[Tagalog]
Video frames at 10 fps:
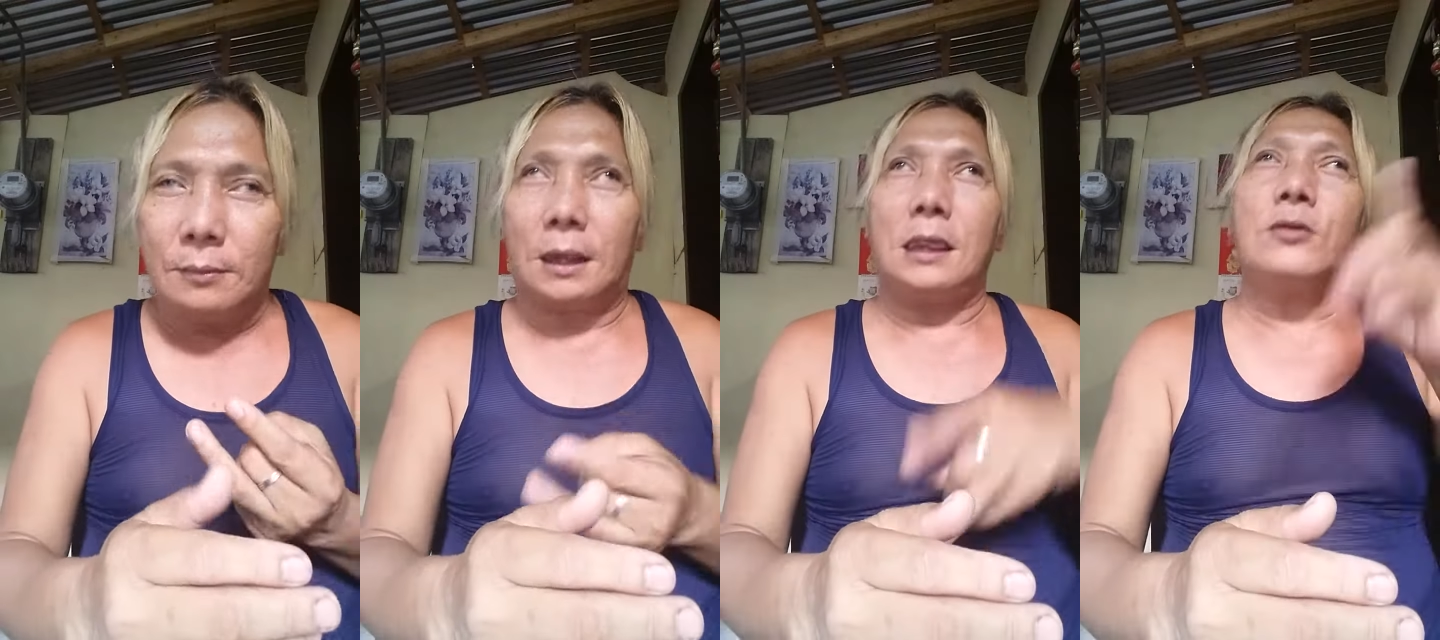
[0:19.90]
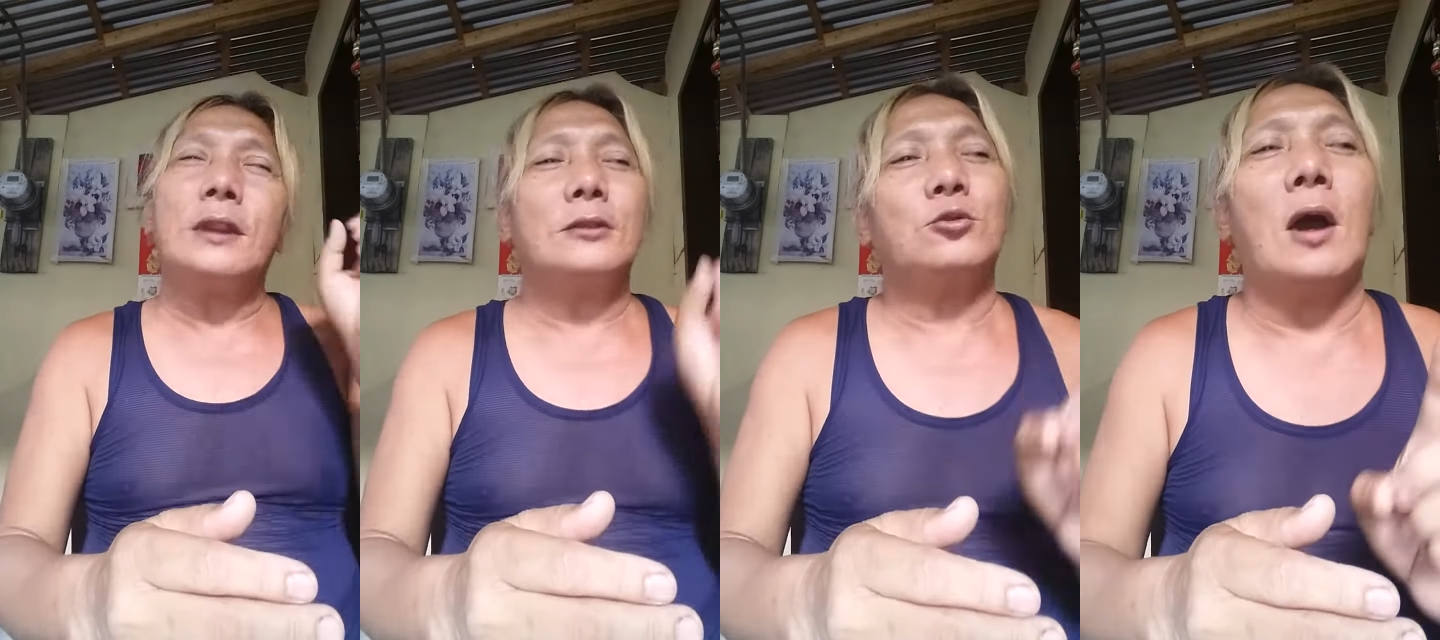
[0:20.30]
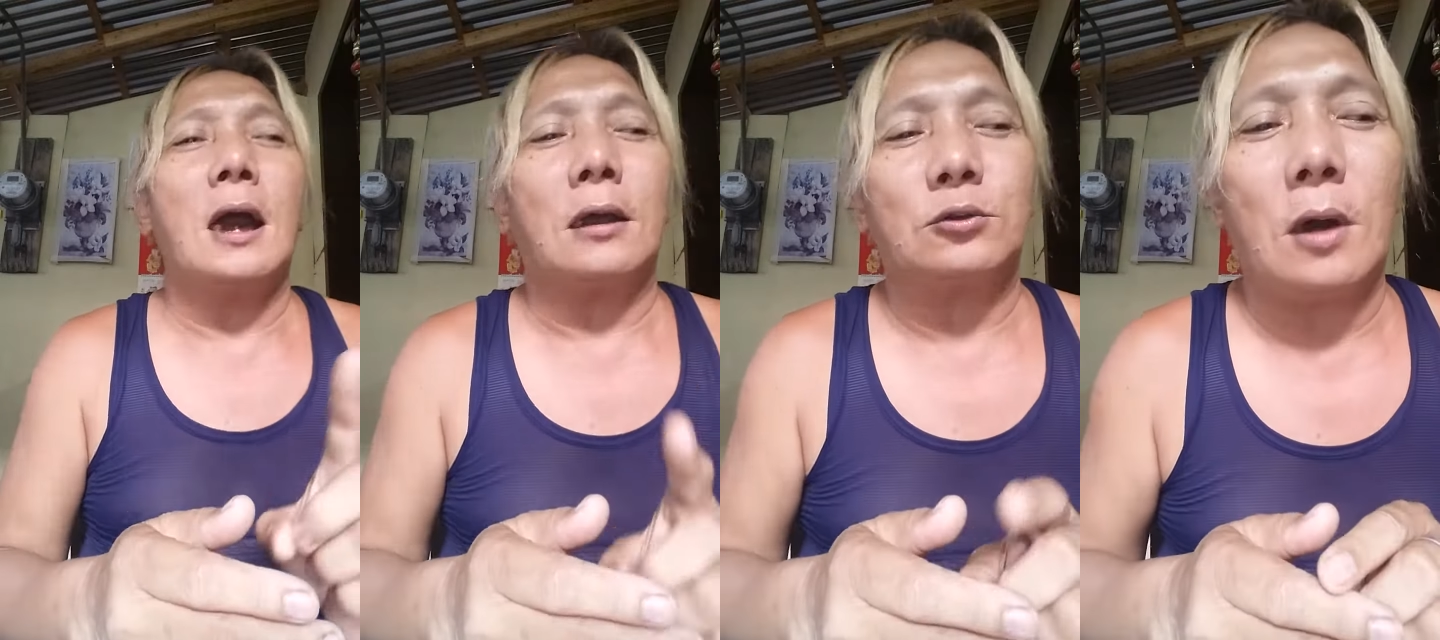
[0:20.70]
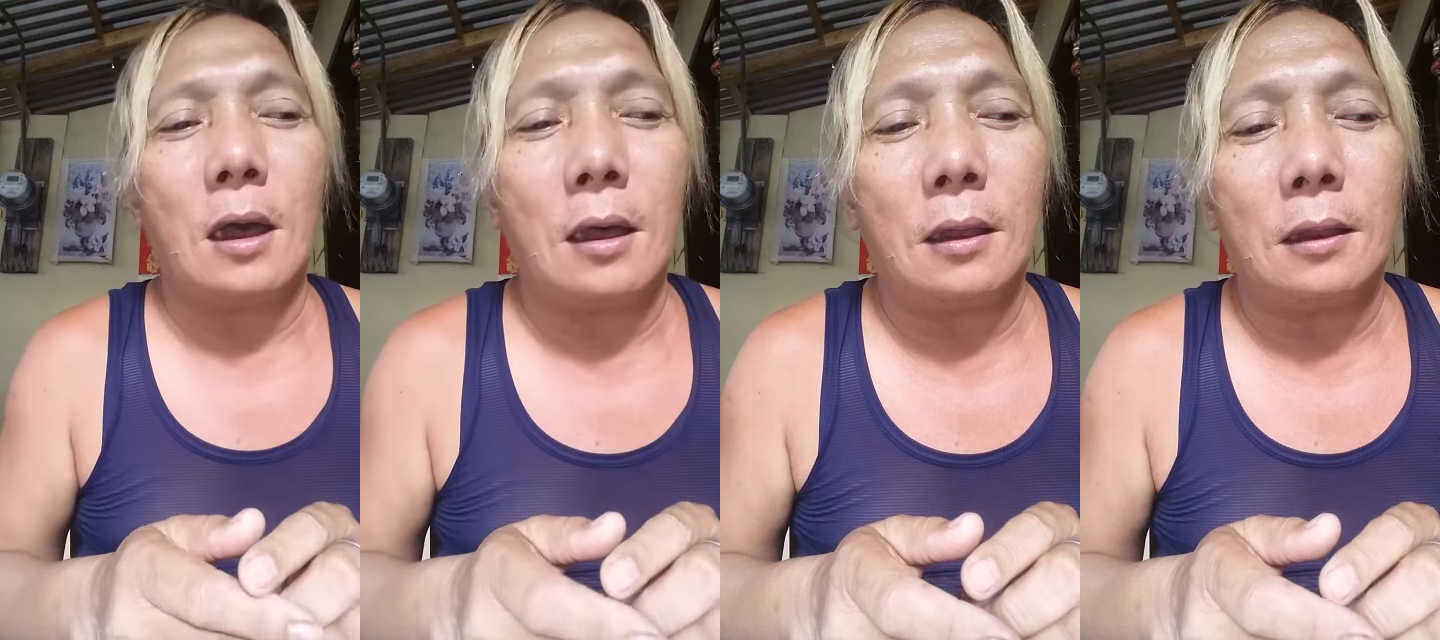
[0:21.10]
Nagingon din ang
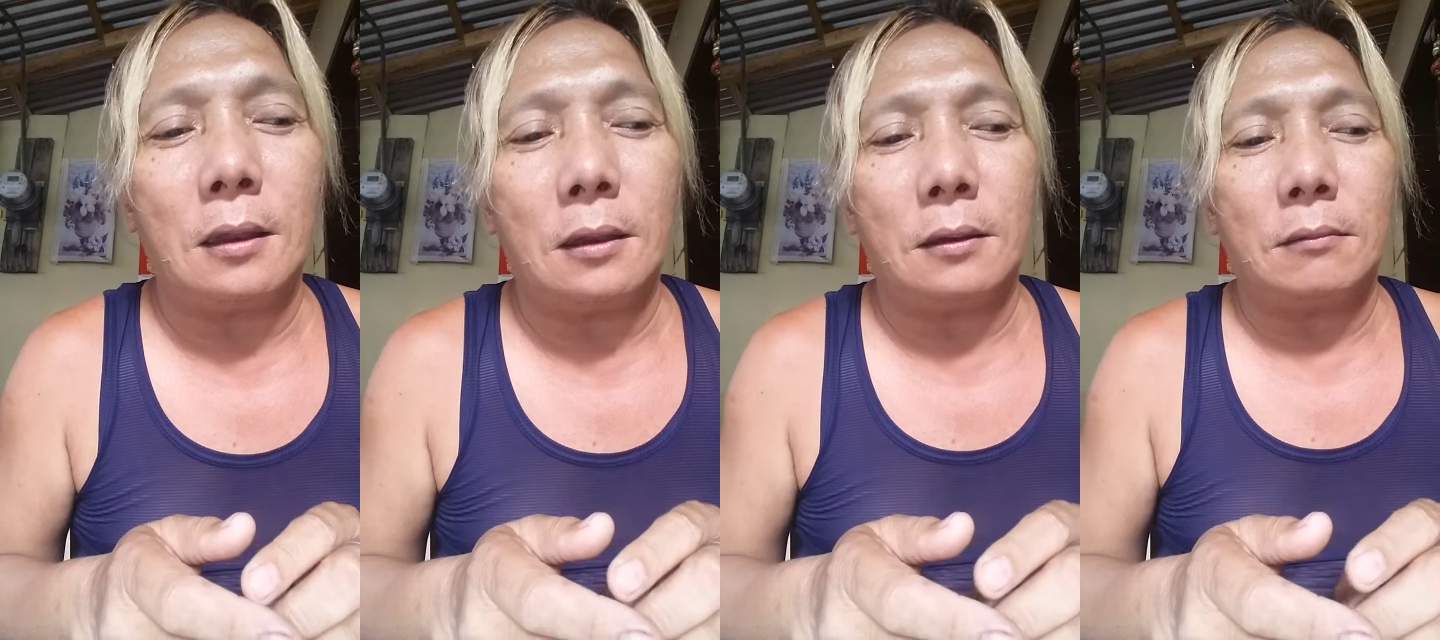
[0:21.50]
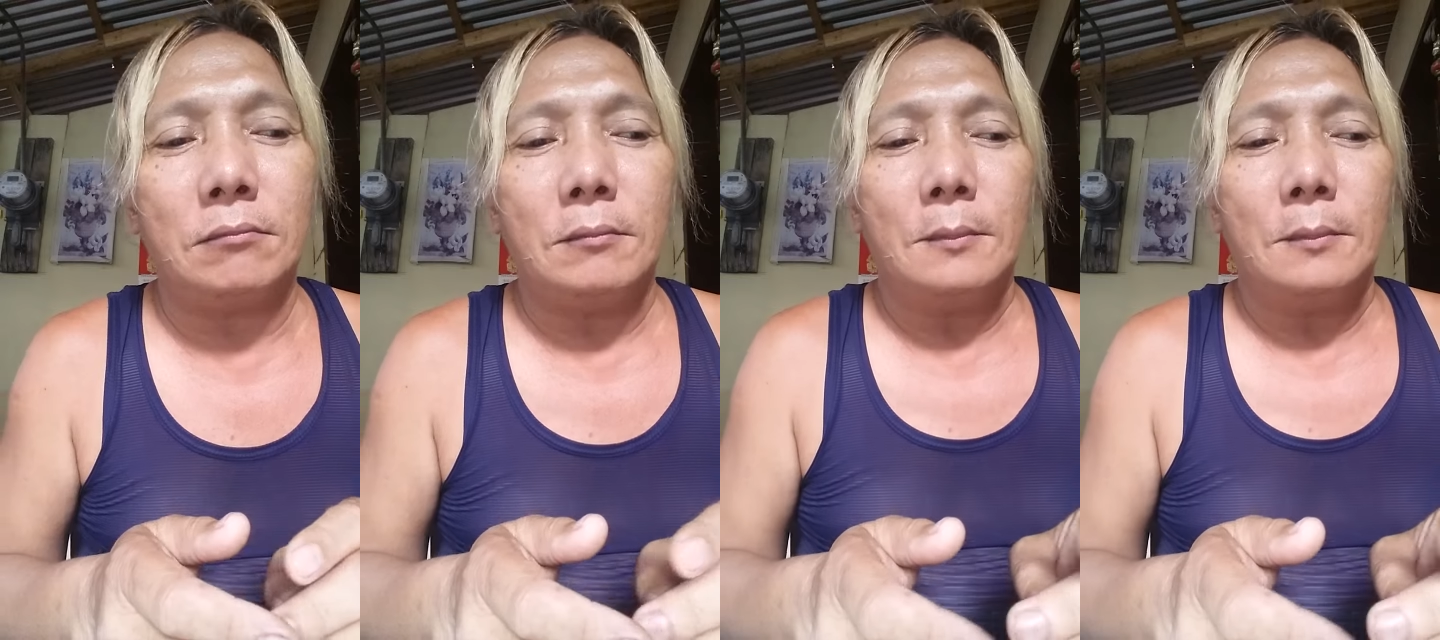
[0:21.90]
katuang